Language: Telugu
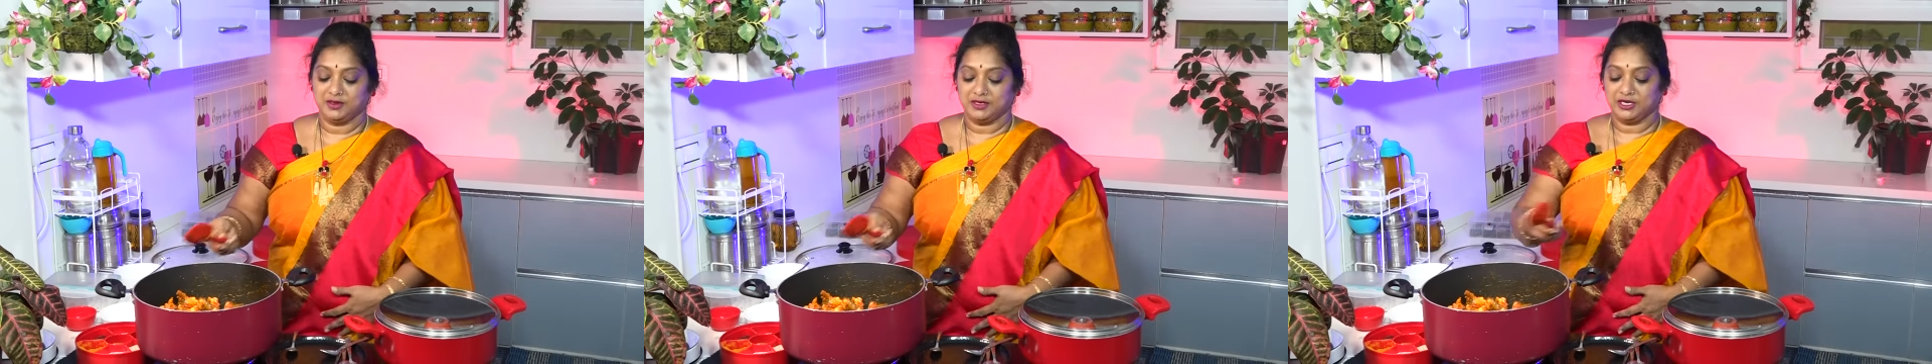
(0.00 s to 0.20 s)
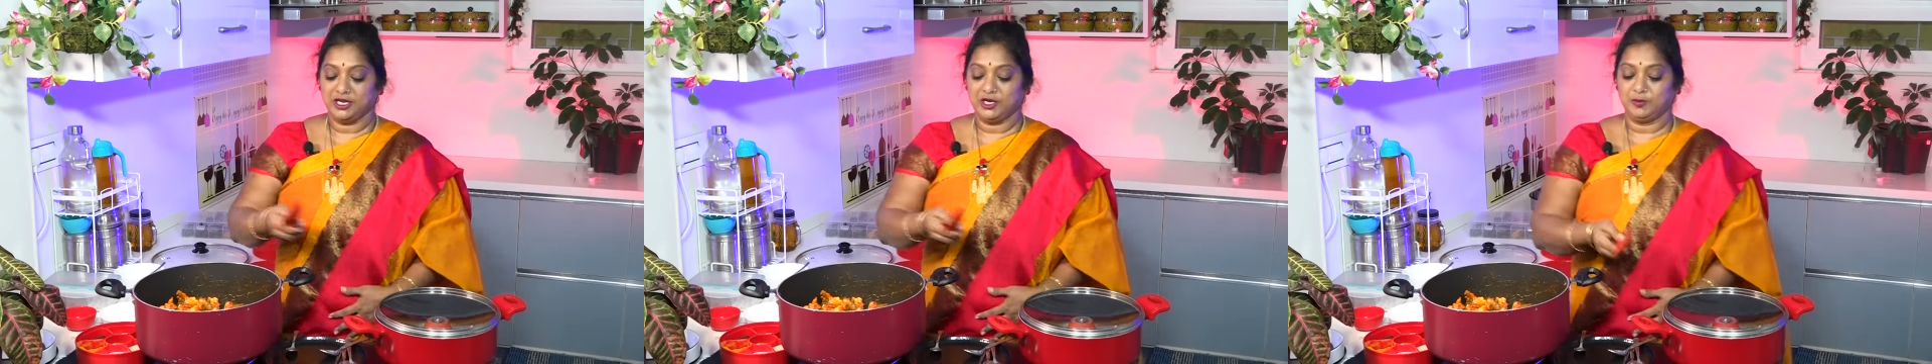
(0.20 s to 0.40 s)

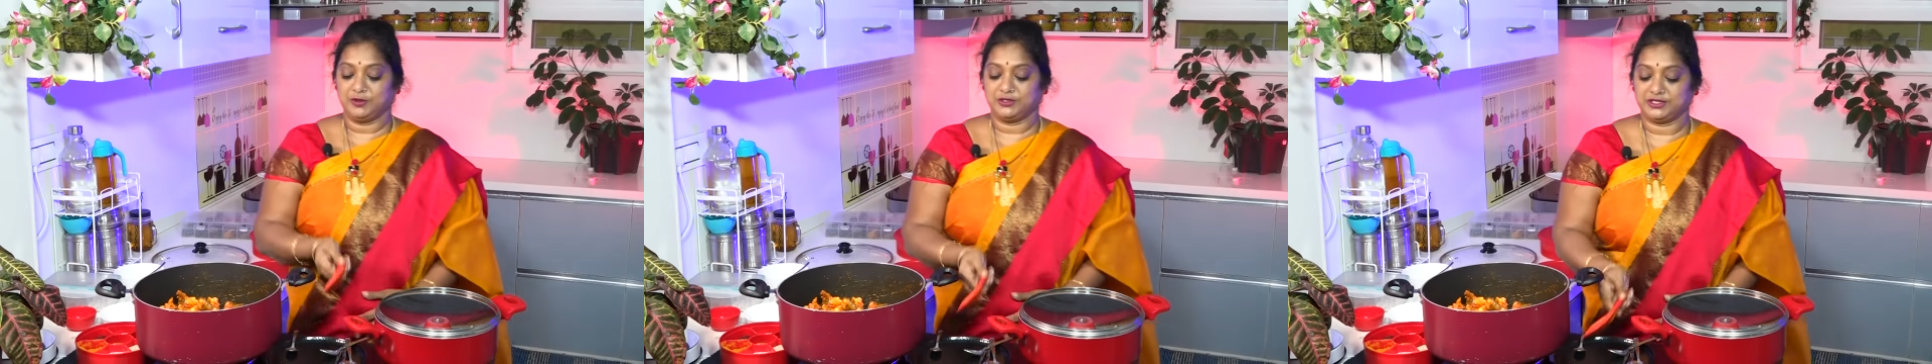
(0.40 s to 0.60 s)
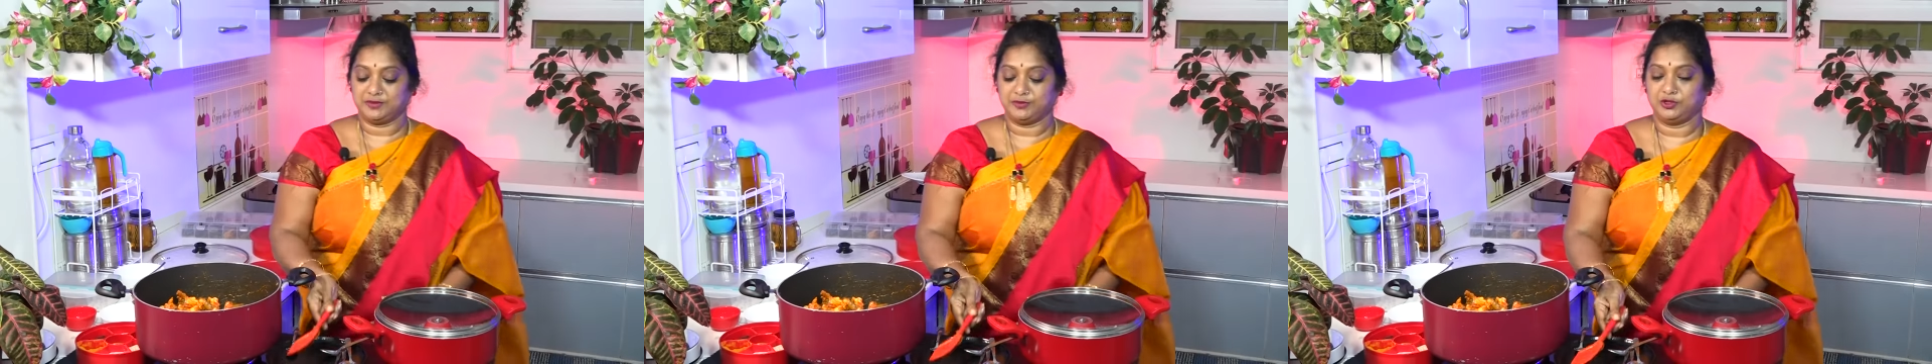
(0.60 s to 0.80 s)
నీళ్ళు
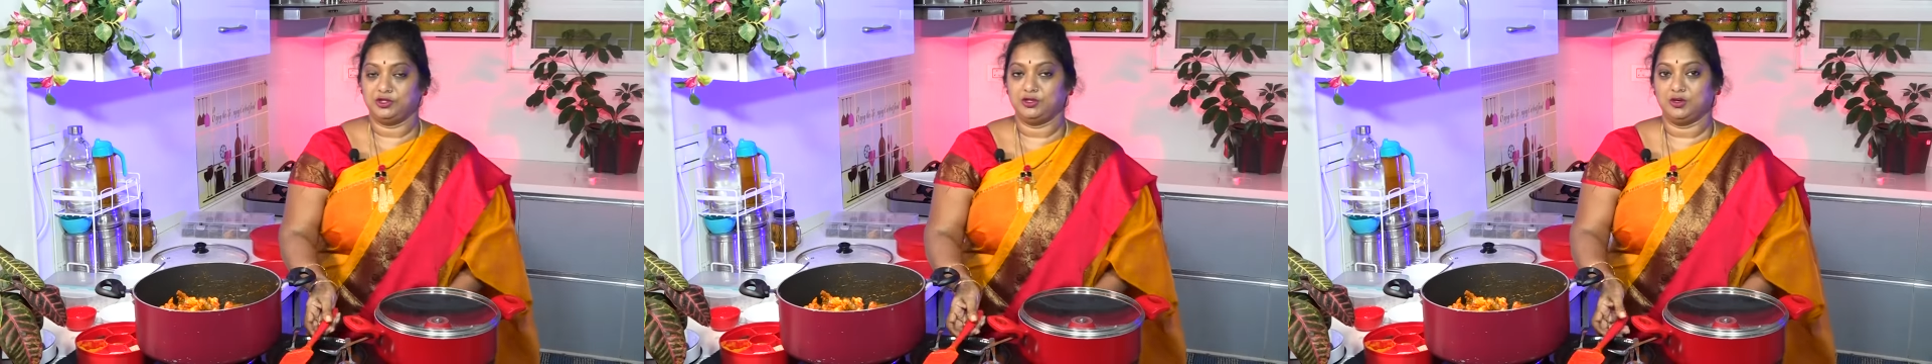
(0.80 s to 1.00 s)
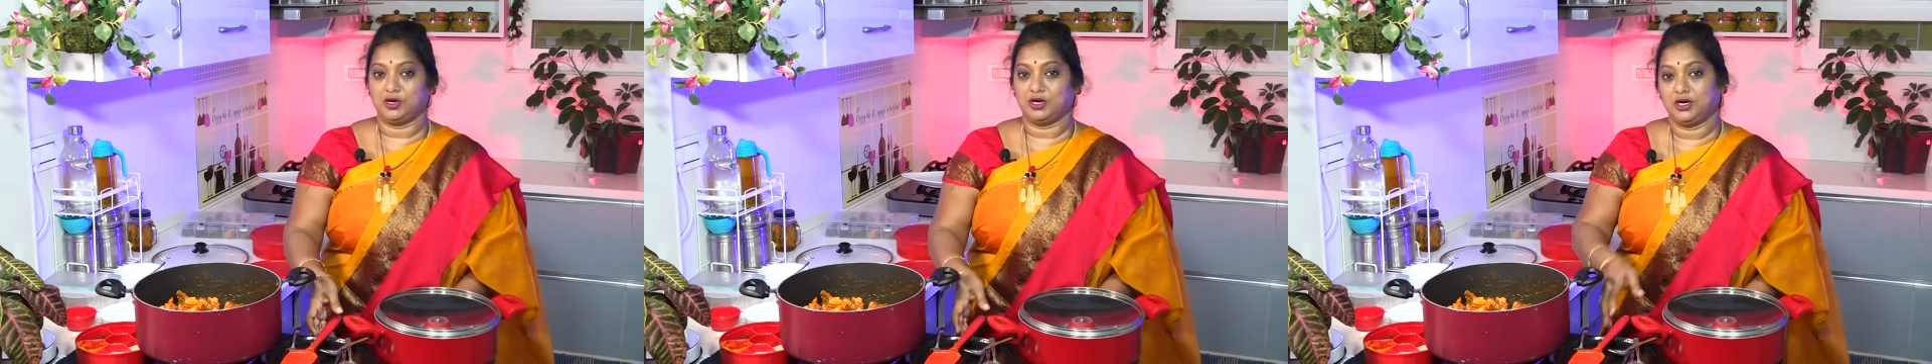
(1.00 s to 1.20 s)
పోసే ముందు
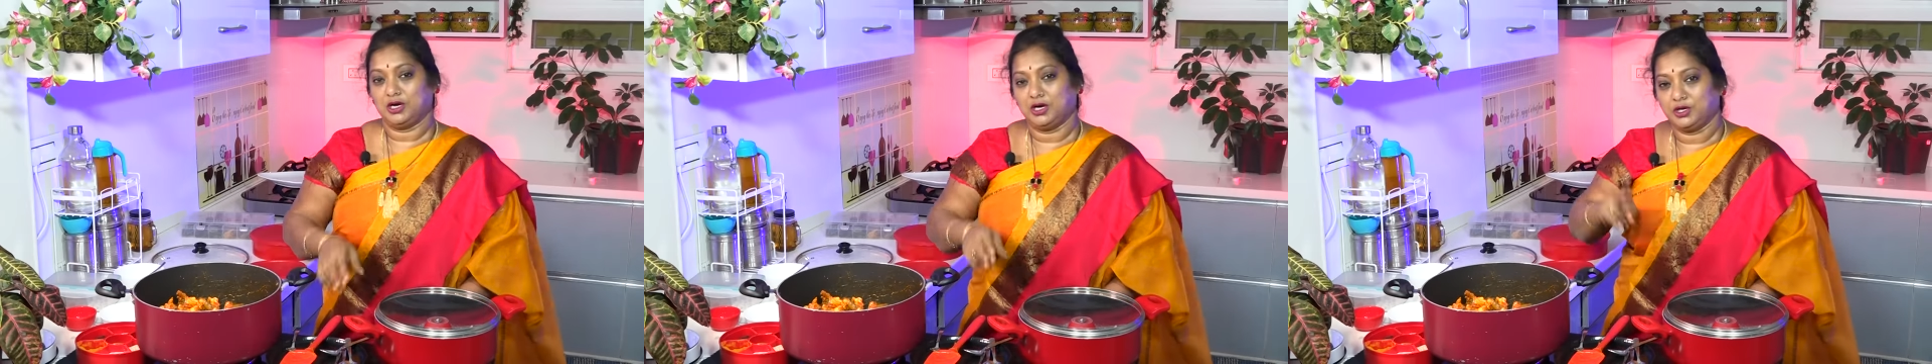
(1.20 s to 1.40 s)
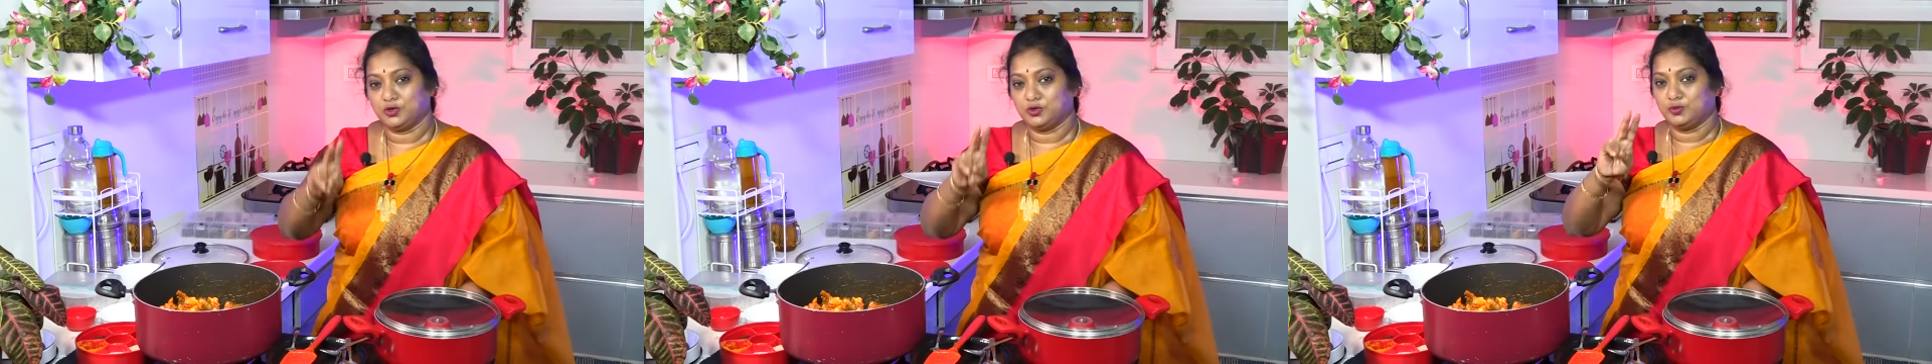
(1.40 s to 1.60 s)

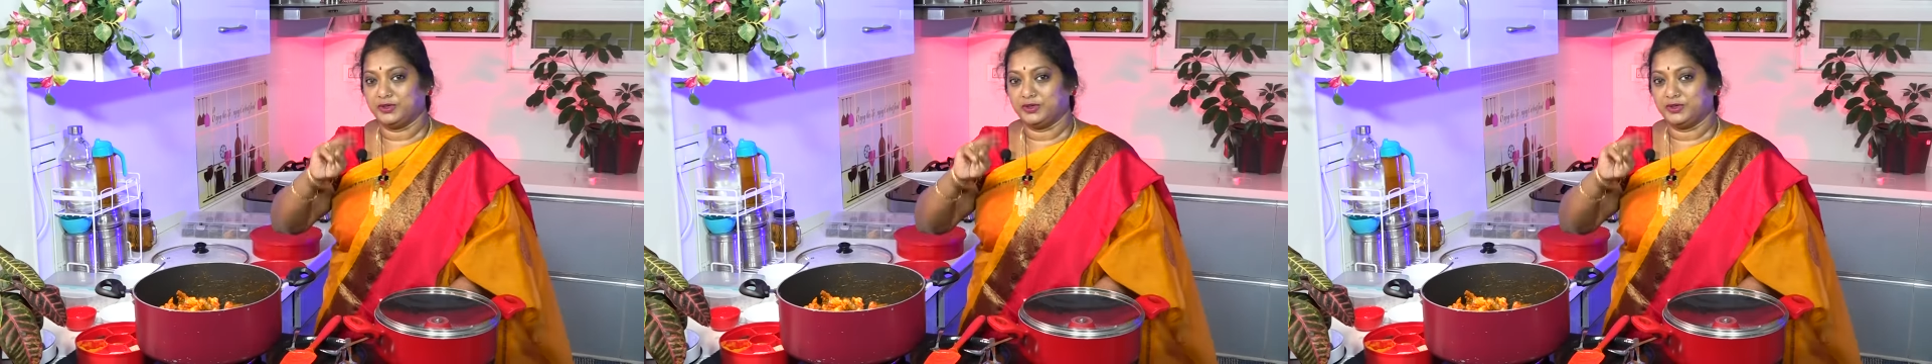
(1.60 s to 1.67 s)
ఒక్క టూ